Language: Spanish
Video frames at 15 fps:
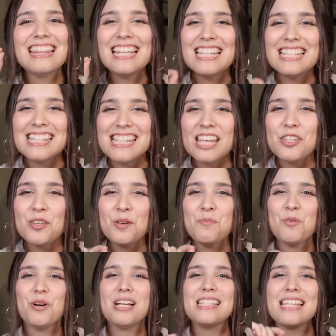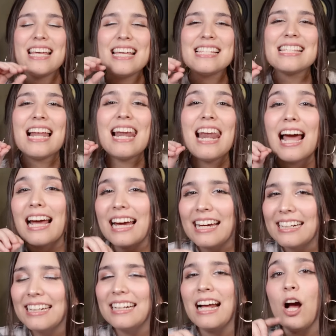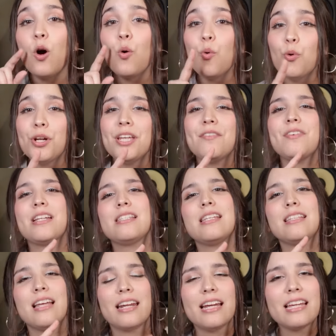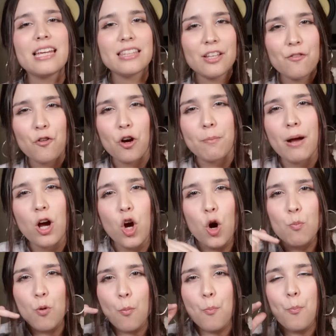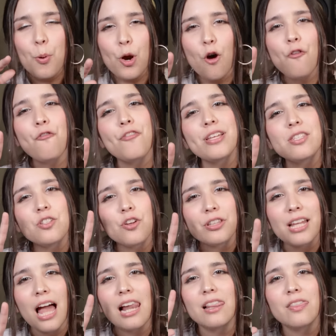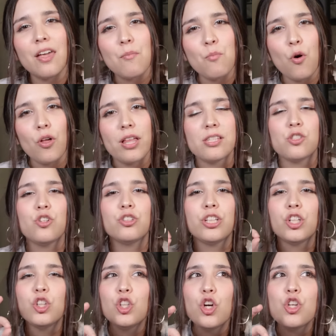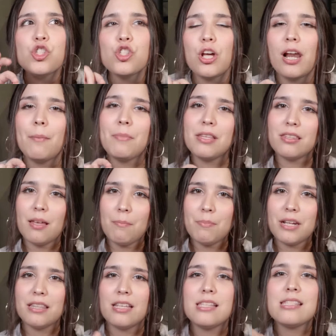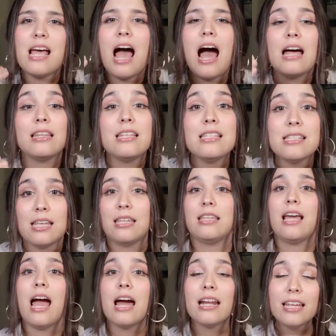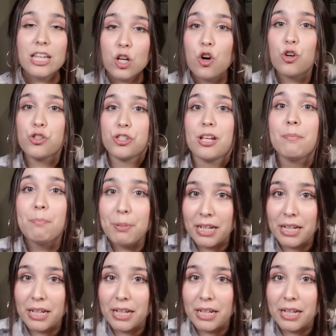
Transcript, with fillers: Diseño de modas es la carrera universitaria que te forma como profesional de modas, donde no solamente aprendes a diseñar y coser